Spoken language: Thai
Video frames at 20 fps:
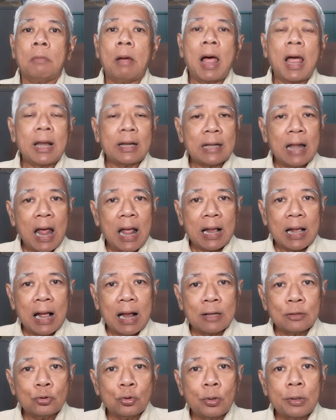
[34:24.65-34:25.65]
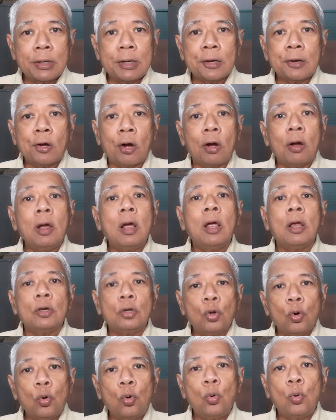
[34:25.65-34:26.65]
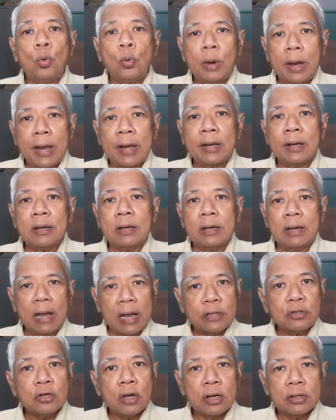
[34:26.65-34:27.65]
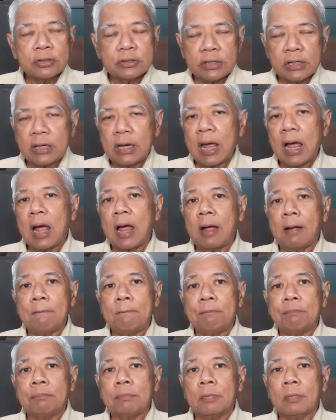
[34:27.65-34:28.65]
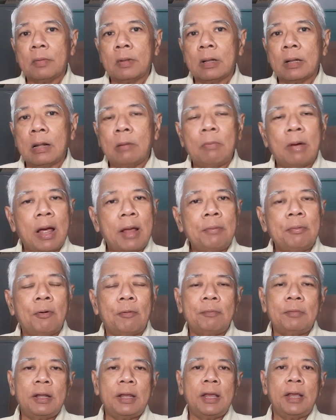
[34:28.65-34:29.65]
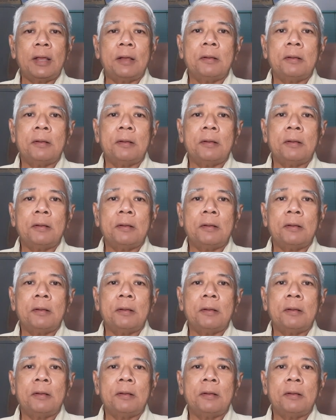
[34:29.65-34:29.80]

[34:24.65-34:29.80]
ภายใต้การช่วยเหลือของ ยู เอ็น เอช ซี อาร์ สมัยผมที่